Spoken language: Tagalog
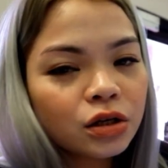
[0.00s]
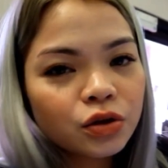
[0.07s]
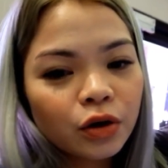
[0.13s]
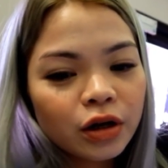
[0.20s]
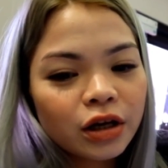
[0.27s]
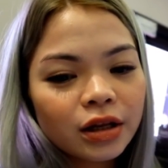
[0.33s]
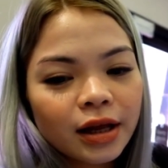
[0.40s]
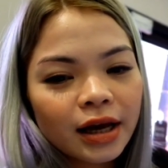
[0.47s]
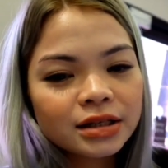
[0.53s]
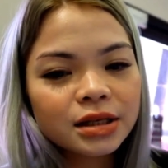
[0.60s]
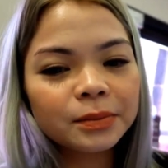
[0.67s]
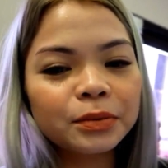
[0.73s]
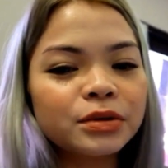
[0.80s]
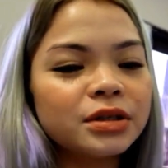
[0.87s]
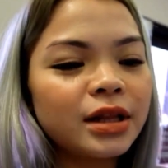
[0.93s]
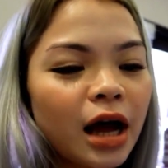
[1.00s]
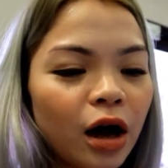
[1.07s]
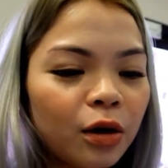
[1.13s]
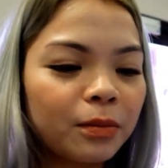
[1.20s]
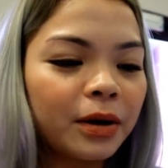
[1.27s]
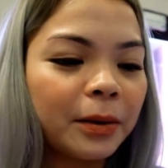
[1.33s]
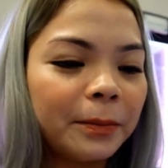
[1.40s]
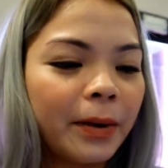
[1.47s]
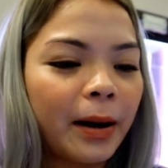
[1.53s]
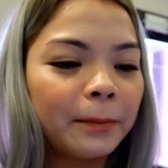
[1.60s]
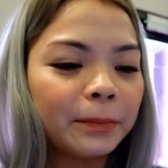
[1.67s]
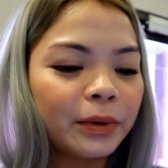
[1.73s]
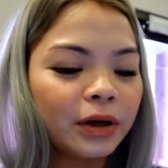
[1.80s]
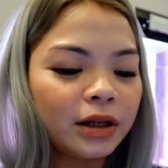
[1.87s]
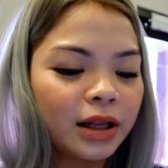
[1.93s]
so, ayan guys. Tapos na ako
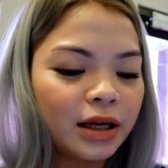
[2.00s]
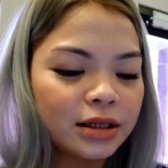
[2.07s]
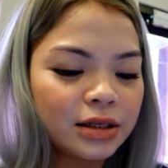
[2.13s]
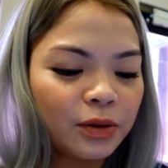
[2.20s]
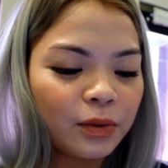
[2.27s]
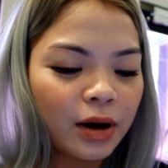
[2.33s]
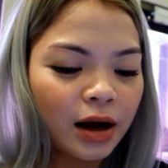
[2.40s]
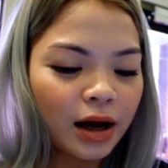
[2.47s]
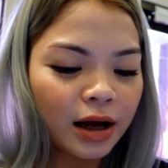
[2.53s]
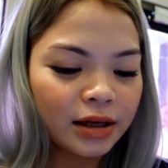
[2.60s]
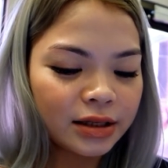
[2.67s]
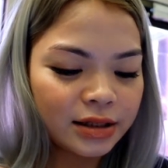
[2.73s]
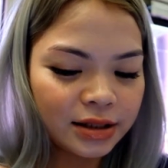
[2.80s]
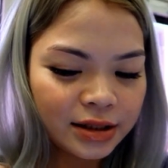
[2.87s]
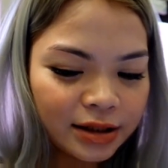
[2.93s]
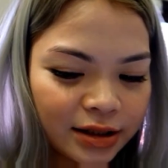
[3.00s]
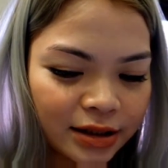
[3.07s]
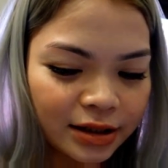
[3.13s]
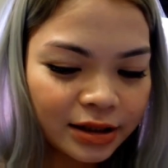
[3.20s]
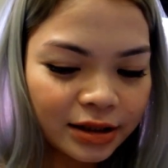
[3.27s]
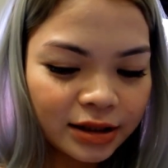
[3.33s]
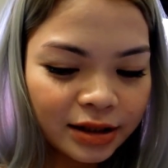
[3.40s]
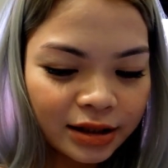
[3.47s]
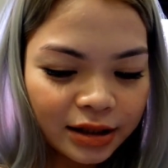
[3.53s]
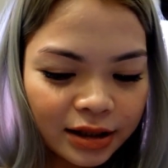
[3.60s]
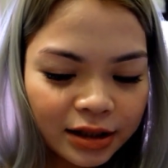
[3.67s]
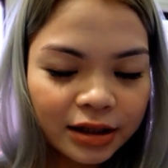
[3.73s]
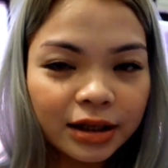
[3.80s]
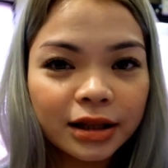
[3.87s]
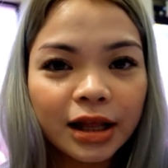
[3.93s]
mag-pamper day sa wakas.
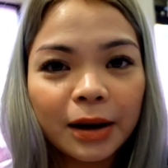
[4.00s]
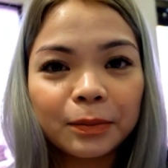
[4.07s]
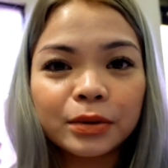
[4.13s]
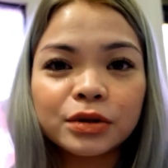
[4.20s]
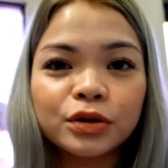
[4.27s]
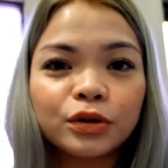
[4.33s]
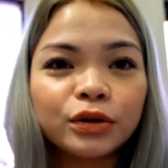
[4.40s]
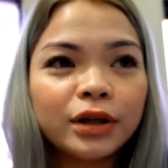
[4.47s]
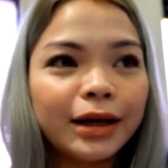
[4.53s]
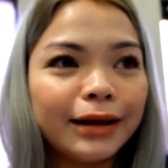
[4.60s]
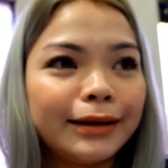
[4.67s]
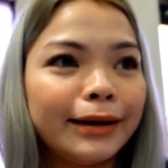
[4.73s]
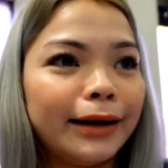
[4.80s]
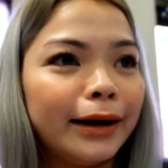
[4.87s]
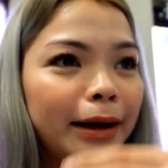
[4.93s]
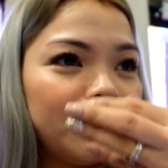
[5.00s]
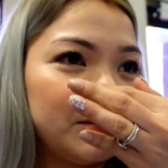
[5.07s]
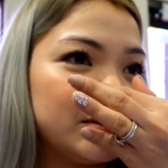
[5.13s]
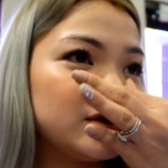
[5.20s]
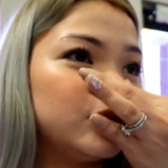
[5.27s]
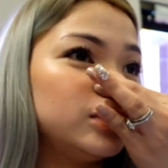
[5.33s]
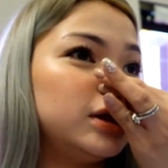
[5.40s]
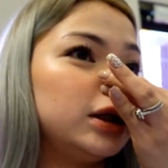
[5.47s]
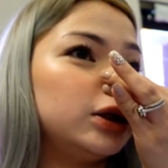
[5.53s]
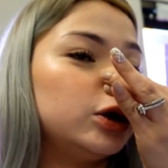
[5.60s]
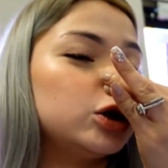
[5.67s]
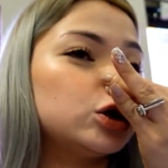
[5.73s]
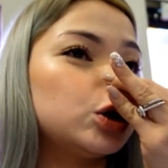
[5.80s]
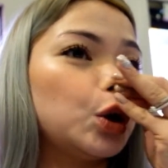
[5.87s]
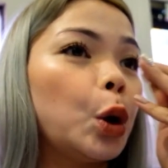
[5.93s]
Natapos ko din ang episode na
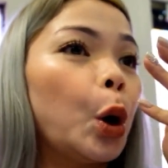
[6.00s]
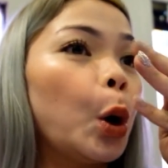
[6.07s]
to. So,